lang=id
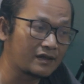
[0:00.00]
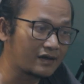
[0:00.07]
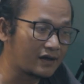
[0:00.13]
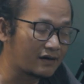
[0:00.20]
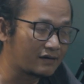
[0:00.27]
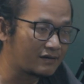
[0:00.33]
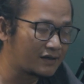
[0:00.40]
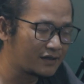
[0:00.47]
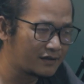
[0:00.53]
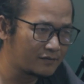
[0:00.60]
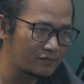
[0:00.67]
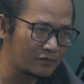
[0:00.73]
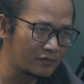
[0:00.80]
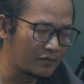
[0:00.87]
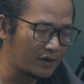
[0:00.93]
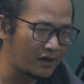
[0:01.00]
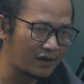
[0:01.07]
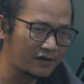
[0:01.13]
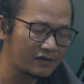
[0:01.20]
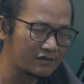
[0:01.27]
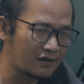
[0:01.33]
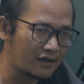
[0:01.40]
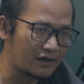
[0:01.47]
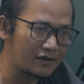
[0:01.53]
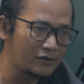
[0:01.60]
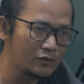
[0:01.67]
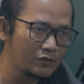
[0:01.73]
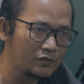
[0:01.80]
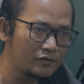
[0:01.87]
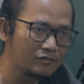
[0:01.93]
Karena Bahar
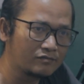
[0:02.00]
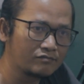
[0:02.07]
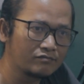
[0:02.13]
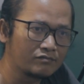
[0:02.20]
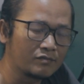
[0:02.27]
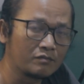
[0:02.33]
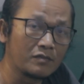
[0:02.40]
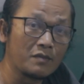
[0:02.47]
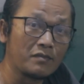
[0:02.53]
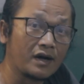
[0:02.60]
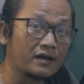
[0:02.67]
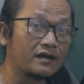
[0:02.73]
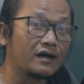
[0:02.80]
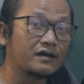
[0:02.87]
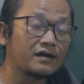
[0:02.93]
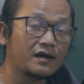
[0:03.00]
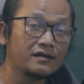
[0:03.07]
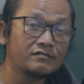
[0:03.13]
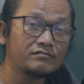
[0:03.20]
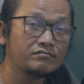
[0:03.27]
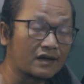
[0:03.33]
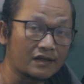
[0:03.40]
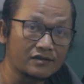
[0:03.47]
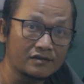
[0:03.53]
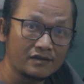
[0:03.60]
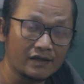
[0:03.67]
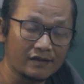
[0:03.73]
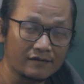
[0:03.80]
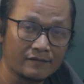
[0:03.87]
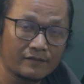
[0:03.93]
selalu membanggakan
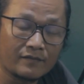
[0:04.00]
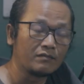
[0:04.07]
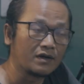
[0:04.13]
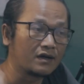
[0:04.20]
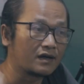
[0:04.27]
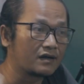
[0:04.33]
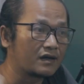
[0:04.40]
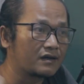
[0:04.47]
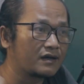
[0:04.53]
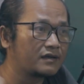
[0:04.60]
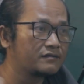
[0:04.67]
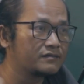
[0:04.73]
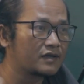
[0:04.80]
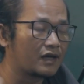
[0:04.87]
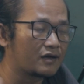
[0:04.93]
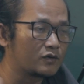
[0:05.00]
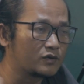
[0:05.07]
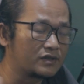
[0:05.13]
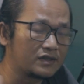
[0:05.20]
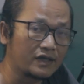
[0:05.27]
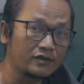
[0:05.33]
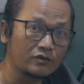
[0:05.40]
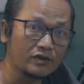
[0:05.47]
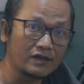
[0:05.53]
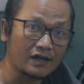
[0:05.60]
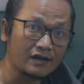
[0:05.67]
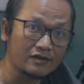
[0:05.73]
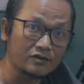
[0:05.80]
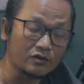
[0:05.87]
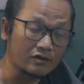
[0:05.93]
rasnya, mengganggakan kalau dia itu
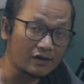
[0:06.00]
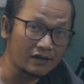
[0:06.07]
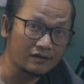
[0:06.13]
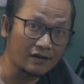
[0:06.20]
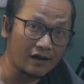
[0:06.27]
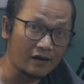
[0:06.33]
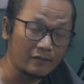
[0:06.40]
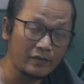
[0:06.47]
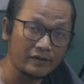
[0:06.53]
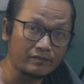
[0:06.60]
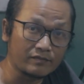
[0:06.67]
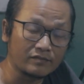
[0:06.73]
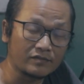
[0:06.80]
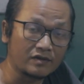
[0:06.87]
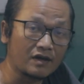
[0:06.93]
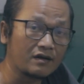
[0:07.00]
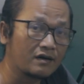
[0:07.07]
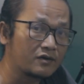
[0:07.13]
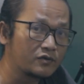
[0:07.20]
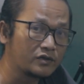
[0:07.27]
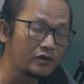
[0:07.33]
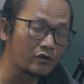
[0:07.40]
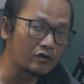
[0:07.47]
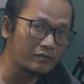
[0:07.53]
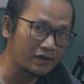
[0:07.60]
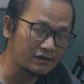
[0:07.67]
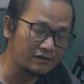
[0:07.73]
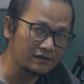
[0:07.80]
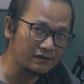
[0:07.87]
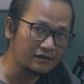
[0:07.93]
adalah seorang Habib yang harus
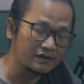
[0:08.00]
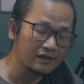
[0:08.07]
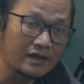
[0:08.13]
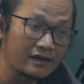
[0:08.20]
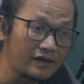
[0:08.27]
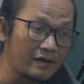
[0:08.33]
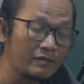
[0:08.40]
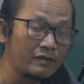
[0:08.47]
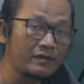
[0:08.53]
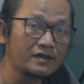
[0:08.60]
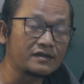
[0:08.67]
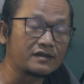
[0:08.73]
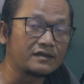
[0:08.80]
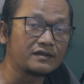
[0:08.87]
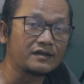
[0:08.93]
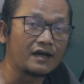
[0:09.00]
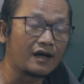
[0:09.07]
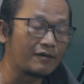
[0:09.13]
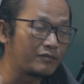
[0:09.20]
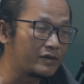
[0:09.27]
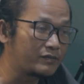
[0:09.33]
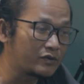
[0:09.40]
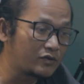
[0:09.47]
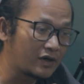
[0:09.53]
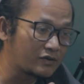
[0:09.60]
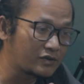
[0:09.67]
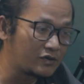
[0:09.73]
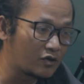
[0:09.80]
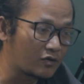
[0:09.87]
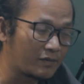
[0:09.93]
dihormati. Ya memang sih, Habib itu
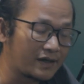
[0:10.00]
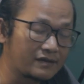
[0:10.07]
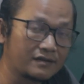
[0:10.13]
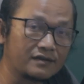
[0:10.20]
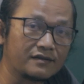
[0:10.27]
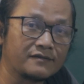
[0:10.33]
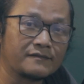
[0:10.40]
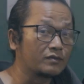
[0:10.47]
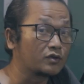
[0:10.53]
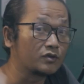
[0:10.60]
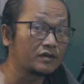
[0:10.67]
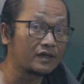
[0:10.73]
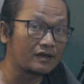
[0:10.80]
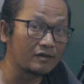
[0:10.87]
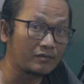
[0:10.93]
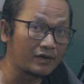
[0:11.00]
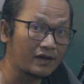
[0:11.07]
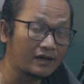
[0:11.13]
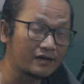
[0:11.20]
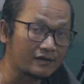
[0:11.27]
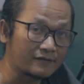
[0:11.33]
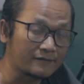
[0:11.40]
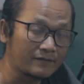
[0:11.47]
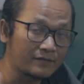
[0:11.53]
harus dihormati. Betul kata Bahar.